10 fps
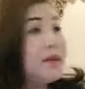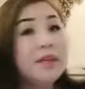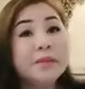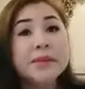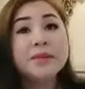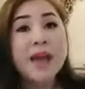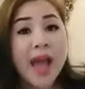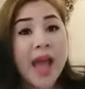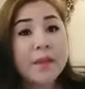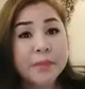กินมาตั้ง
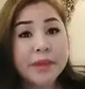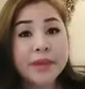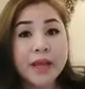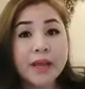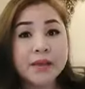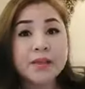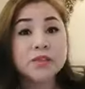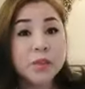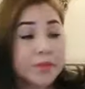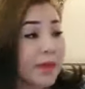ห้าปีแล้ว กินส้ม